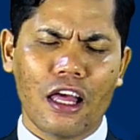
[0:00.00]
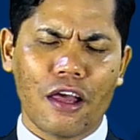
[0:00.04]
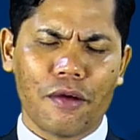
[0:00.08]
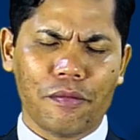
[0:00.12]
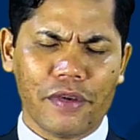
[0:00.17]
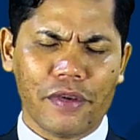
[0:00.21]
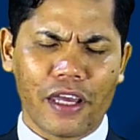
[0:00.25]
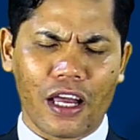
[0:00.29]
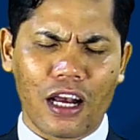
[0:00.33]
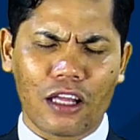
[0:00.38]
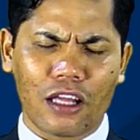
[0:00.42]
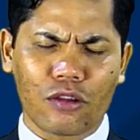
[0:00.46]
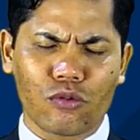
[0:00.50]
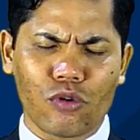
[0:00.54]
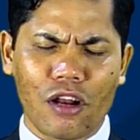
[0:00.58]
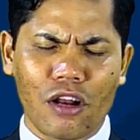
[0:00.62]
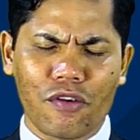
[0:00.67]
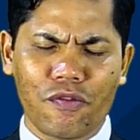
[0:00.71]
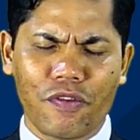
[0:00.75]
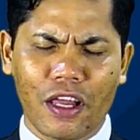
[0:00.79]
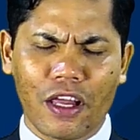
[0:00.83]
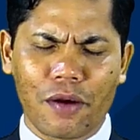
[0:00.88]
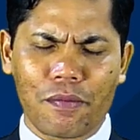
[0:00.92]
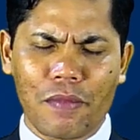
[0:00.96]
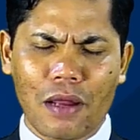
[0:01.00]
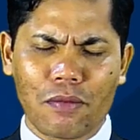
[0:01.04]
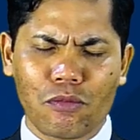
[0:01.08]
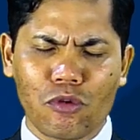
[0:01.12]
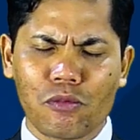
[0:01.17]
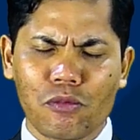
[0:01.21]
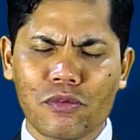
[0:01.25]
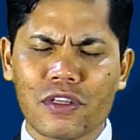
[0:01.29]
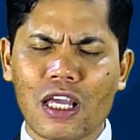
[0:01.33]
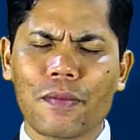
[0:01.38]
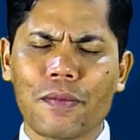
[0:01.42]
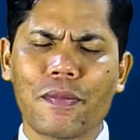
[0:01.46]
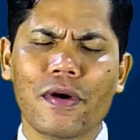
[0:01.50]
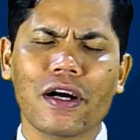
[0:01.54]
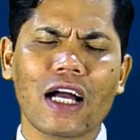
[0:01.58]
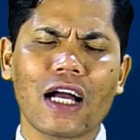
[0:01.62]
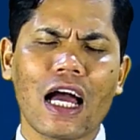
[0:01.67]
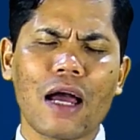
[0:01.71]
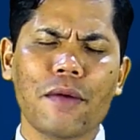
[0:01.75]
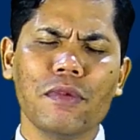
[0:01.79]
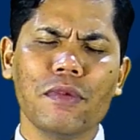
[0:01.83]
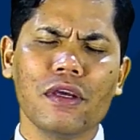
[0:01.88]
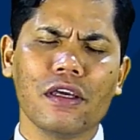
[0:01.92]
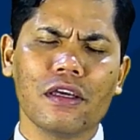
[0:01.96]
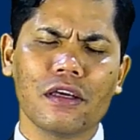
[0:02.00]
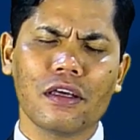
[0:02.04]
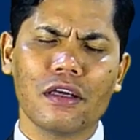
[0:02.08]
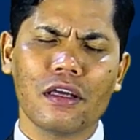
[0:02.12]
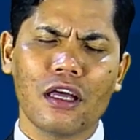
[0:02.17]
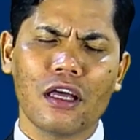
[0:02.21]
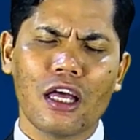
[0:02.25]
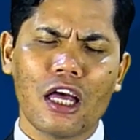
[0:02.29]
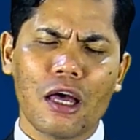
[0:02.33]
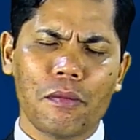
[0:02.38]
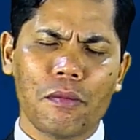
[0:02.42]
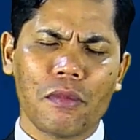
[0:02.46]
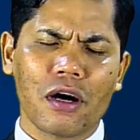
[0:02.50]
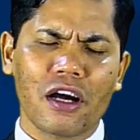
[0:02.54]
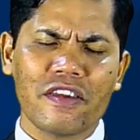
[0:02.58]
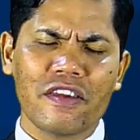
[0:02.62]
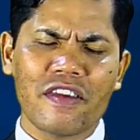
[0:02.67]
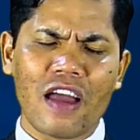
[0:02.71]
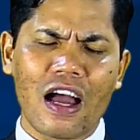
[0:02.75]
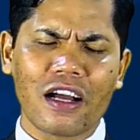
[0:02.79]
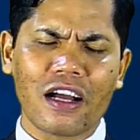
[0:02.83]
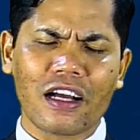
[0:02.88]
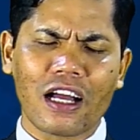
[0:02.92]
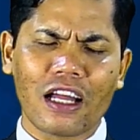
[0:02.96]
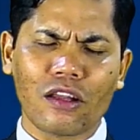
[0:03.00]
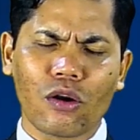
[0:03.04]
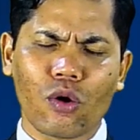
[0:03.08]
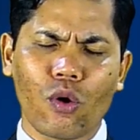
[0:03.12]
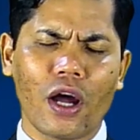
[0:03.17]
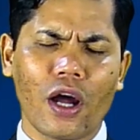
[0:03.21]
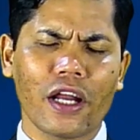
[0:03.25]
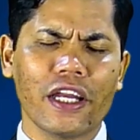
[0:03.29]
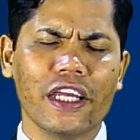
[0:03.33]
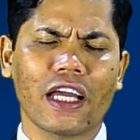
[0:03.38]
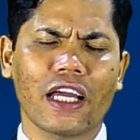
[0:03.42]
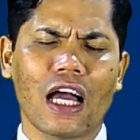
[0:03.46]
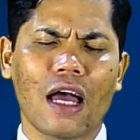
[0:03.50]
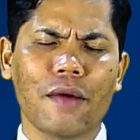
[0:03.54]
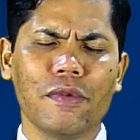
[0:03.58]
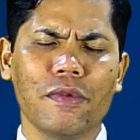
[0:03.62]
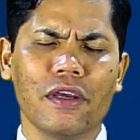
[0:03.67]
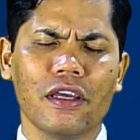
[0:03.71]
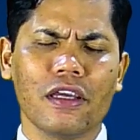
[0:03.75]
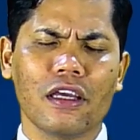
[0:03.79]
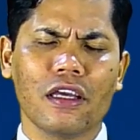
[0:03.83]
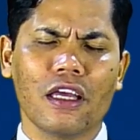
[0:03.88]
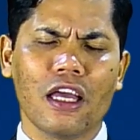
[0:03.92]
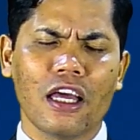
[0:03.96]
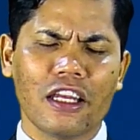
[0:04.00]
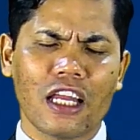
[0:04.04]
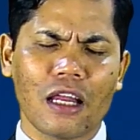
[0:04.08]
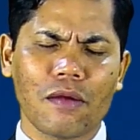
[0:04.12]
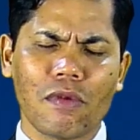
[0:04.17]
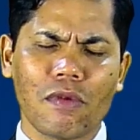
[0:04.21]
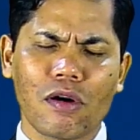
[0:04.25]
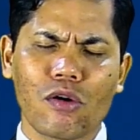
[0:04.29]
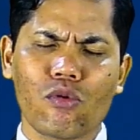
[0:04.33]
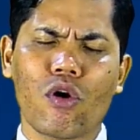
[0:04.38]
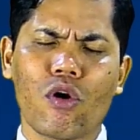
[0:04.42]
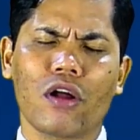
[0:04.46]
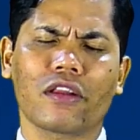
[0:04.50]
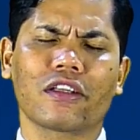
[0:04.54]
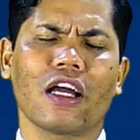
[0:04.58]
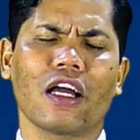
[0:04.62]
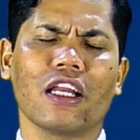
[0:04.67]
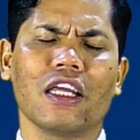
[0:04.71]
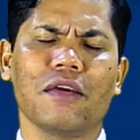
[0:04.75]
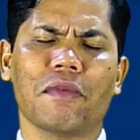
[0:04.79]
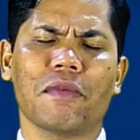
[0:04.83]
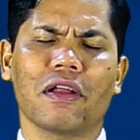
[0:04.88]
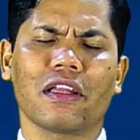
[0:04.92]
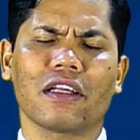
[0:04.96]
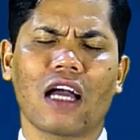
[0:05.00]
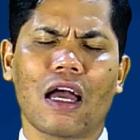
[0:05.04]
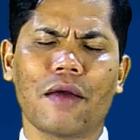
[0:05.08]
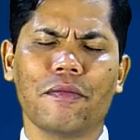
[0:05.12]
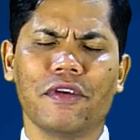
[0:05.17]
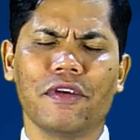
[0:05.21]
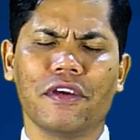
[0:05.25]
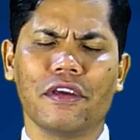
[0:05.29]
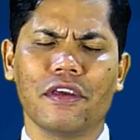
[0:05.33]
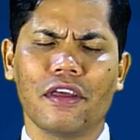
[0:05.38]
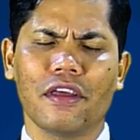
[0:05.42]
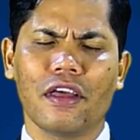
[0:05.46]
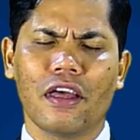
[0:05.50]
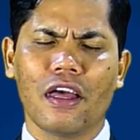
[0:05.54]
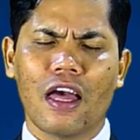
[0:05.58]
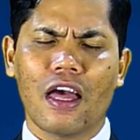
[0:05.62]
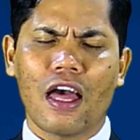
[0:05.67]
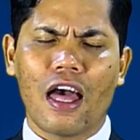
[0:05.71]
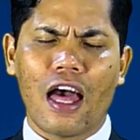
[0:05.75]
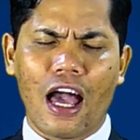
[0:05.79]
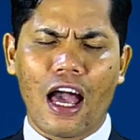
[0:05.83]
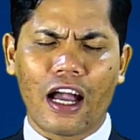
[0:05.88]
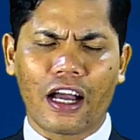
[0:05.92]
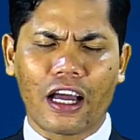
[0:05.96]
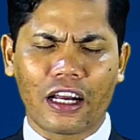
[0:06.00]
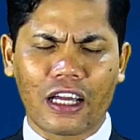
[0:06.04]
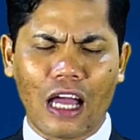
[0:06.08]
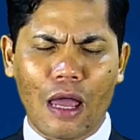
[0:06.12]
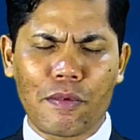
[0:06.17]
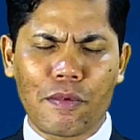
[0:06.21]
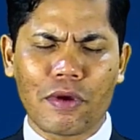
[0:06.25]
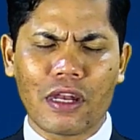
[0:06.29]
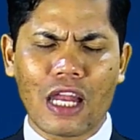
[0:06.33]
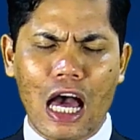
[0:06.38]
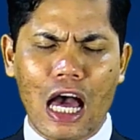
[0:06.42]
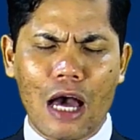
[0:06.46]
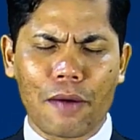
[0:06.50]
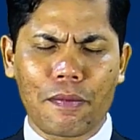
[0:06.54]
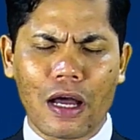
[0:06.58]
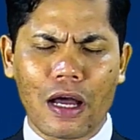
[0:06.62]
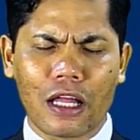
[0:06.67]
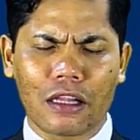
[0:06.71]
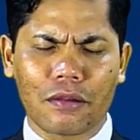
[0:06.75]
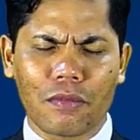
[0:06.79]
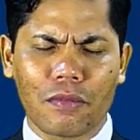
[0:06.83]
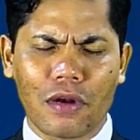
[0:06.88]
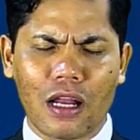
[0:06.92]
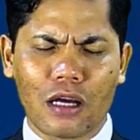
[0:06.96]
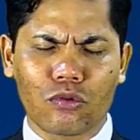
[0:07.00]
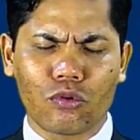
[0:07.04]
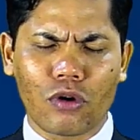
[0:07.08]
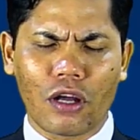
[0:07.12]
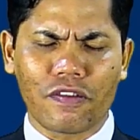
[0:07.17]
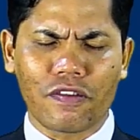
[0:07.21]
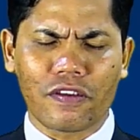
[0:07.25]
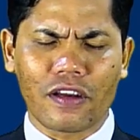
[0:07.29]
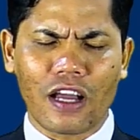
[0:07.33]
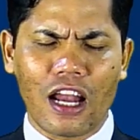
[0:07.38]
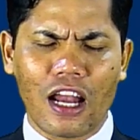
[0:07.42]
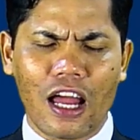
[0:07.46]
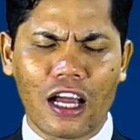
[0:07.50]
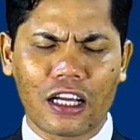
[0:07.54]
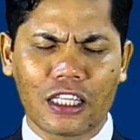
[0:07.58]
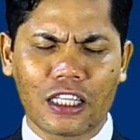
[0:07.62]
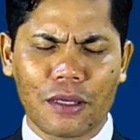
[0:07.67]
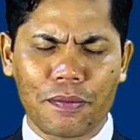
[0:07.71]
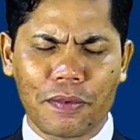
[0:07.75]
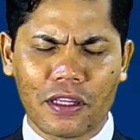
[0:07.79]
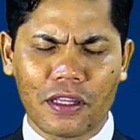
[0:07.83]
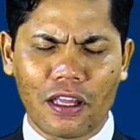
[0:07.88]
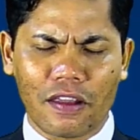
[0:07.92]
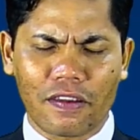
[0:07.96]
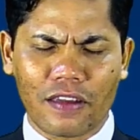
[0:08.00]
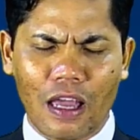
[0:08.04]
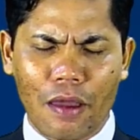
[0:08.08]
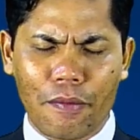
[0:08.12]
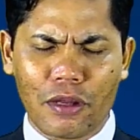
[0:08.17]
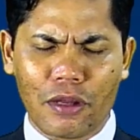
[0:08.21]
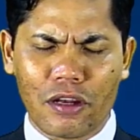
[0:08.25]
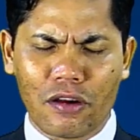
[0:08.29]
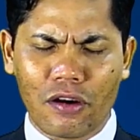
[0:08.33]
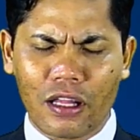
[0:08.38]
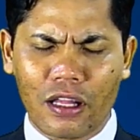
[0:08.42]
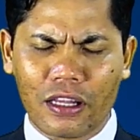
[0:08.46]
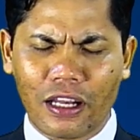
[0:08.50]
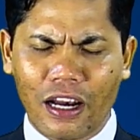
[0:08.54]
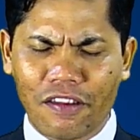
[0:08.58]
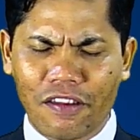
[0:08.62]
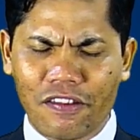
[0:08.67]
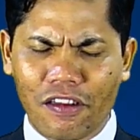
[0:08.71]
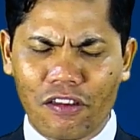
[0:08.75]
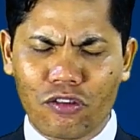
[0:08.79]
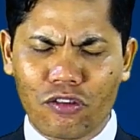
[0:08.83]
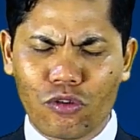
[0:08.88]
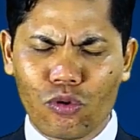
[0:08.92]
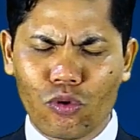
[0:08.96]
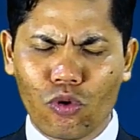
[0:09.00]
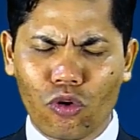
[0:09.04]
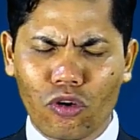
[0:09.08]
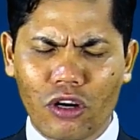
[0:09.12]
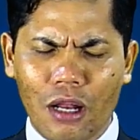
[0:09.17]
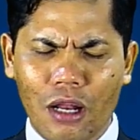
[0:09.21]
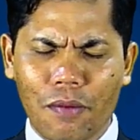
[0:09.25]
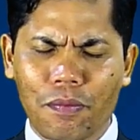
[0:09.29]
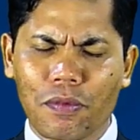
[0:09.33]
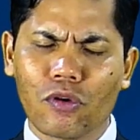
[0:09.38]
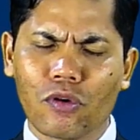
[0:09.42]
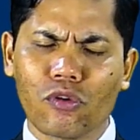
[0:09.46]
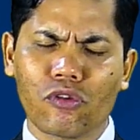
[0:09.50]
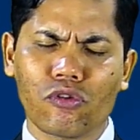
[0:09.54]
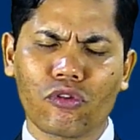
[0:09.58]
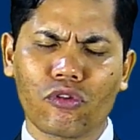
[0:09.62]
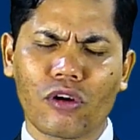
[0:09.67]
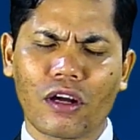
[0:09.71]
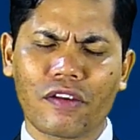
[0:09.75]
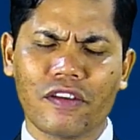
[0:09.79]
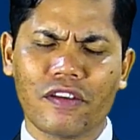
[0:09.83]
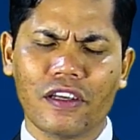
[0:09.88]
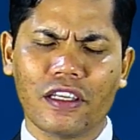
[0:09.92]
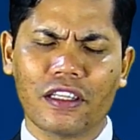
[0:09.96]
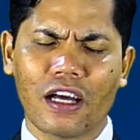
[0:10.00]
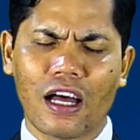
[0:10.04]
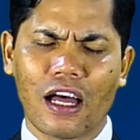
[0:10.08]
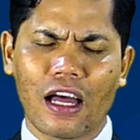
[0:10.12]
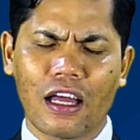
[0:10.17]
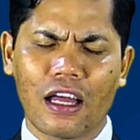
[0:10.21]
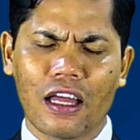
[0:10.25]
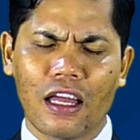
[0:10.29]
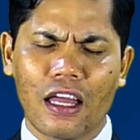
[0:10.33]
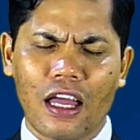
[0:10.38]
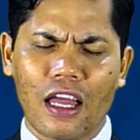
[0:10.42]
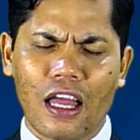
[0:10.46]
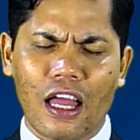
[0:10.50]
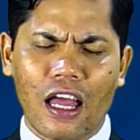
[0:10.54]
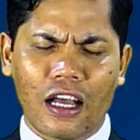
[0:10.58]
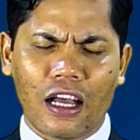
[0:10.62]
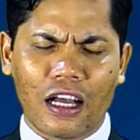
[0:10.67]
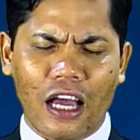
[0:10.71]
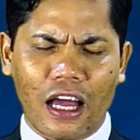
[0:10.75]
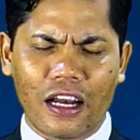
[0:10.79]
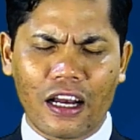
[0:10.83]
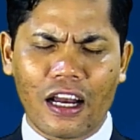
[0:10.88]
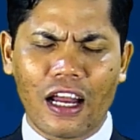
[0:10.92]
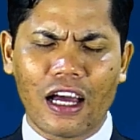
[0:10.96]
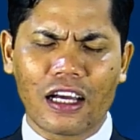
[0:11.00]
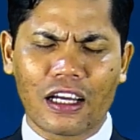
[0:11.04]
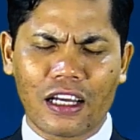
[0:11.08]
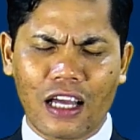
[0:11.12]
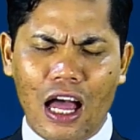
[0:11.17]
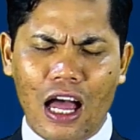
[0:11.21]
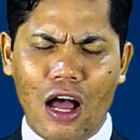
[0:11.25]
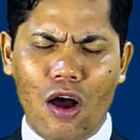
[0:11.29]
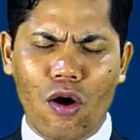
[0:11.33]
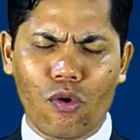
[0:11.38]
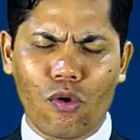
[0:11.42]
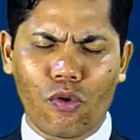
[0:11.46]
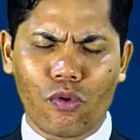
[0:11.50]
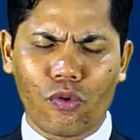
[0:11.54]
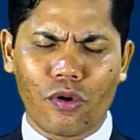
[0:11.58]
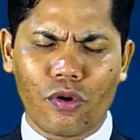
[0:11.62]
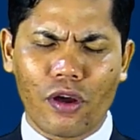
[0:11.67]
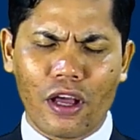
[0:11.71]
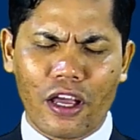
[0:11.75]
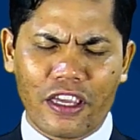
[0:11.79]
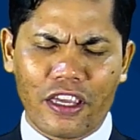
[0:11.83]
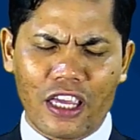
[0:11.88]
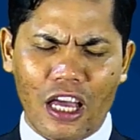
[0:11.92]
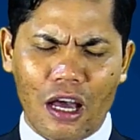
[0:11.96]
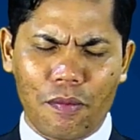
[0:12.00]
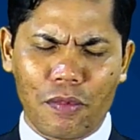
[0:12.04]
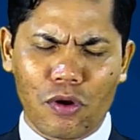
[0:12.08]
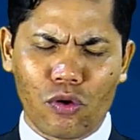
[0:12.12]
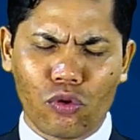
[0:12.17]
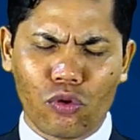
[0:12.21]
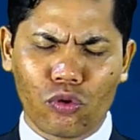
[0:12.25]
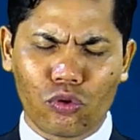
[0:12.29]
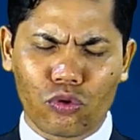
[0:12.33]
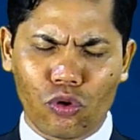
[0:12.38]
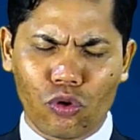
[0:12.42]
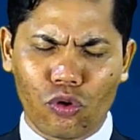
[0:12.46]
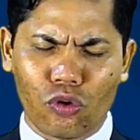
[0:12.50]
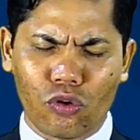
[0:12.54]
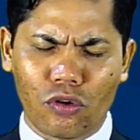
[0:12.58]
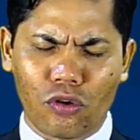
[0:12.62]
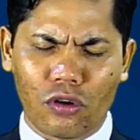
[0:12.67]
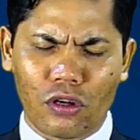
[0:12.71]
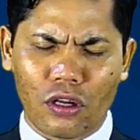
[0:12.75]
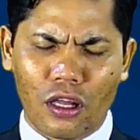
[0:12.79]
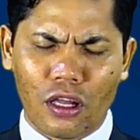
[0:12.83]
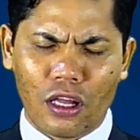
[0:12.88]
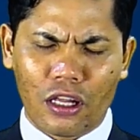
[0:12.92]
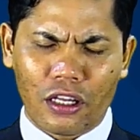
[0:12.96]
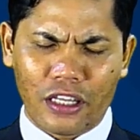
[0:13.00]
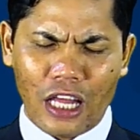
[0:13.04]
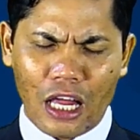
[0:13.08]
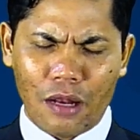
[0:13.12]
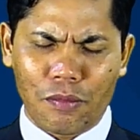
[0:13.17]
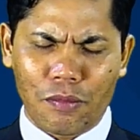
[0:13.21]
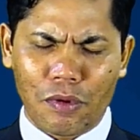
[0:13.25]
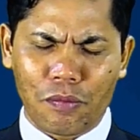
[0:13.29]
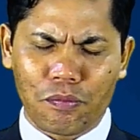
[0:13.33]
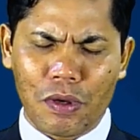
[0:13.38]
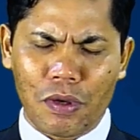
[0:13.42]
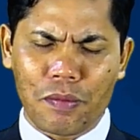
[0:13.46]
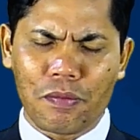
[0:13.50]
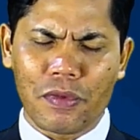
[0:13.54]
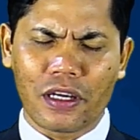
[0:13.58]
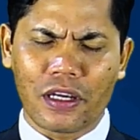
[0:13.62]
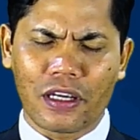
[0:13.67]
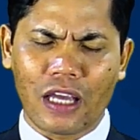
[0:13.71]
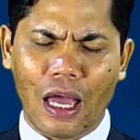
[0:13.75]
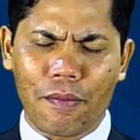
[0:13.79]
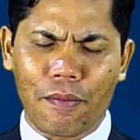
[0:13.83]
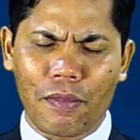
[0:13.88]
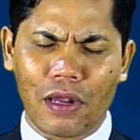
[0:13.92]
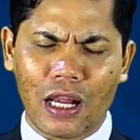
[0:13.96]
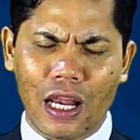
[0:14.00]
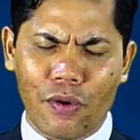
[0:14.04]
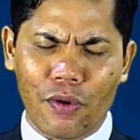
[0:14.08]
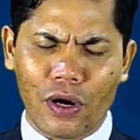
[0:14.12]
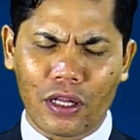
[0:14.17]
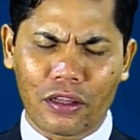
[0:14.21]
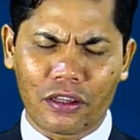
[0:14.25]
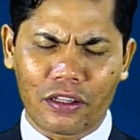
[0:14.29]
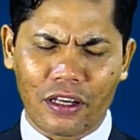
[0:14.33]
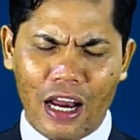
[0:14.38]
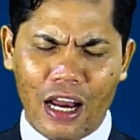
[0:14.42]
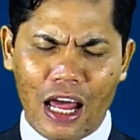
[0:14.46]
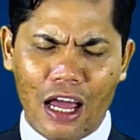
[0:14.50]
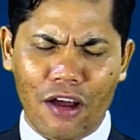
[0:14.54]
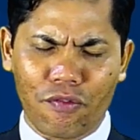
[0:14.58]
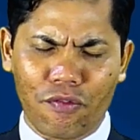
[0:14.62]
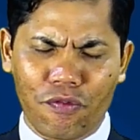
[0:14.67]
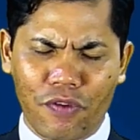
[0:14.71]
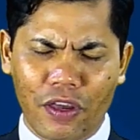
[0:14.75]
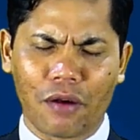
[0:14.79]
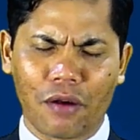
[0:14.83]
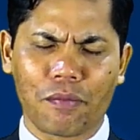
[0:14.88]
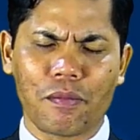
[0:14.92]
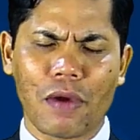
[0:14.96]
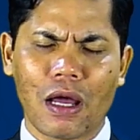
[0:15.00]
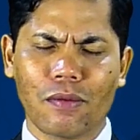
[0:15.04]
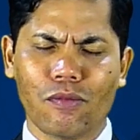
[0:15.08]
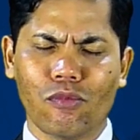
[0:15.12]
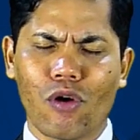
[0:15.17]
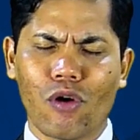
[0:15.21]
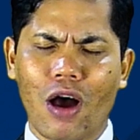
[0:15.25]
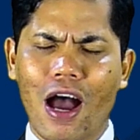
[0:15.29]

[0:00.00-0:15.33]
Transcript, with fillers: Biarlah Tuhan firman-Mu menyapa kami, mengenyangkan rohani kami, dan menguatkan iman kami, agar kami dapat melakukan segala aktivitas kami dengan rasa syukur dan penuh sukacita, karena Engkau yang menuntun dan membimbing kami lewat terang firman-Mu.